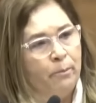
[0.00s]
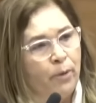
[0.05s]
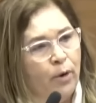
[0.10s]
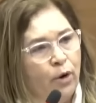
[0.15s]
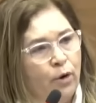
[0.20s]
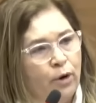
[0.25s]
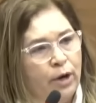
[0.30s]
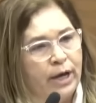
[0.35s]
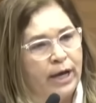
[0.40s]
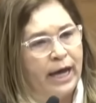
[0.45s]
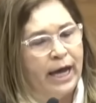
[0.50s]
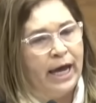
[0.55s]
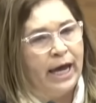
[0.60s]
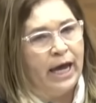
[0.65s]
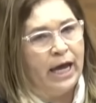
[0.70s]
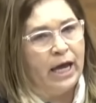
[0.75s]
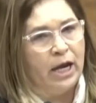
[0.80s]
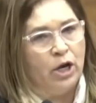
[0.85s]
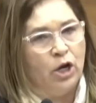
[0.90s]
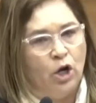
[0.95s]
¿por
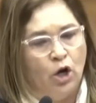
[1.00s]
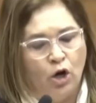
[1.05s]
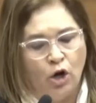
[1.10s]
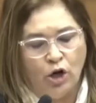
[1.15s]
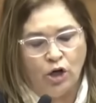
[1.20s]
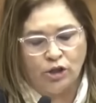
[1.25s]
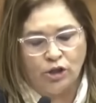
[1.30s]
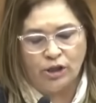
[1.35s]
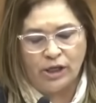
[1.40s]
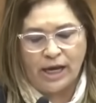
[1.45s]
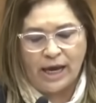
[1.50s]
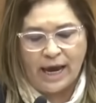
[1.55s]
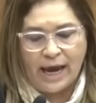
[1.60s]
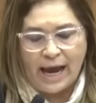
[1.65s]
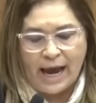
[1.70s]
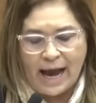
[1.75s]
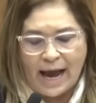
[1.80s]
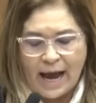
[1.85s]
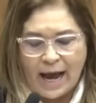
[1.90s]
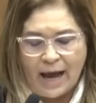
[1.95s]
qué no
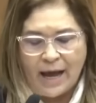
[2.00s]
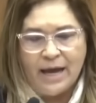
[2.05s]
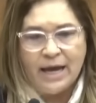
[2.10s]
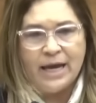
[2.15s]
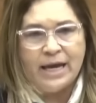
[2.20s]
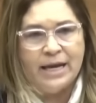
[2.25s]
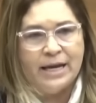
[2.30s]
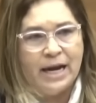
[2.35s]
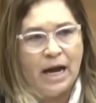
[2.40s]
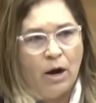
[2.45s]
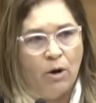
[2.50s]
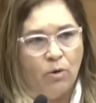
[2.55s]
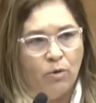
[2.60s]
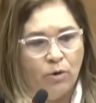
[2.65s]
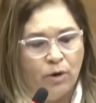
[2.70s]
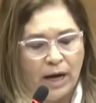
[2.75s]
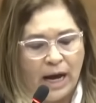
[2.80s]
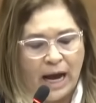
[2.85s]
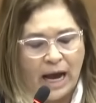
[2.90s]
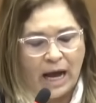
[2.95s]
se ha
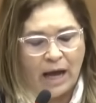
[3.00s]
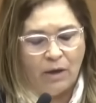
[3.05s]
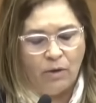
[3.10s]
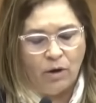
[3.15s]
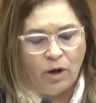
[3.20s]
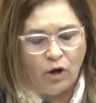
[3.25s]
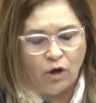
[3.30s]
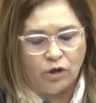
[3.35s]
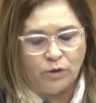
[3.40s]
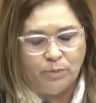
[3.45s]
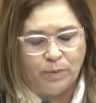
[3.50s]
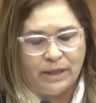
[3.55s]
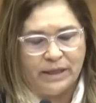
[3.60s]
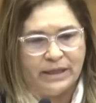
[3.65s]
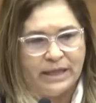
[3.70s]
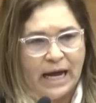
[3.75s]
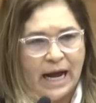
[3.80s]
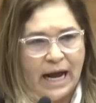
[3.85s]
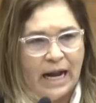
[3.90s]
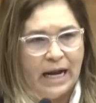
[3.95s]
inaugurado el
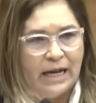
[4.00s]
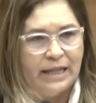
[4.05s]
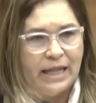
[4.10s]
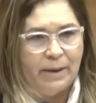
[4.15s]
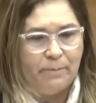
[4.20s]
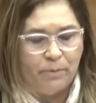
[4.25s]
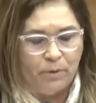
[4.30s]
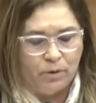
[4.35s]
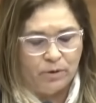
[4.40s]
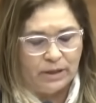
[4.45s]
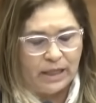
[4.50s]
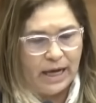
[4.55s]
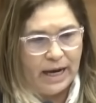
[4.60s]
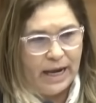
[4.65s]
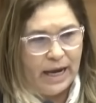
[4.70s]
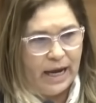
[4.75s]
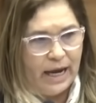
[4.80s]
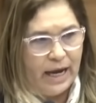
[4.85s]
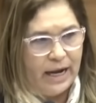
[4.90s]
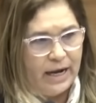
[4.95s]
hospital de Punta
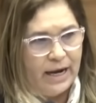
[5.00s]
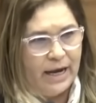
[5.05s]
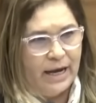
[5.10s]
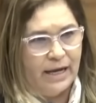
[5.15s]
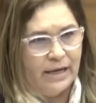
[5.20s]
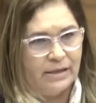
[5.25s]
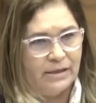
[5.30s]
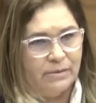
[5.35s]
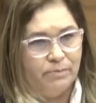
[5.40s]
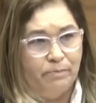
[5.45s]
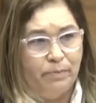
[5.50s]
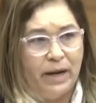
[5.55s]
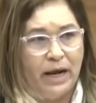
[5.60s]
Arenas?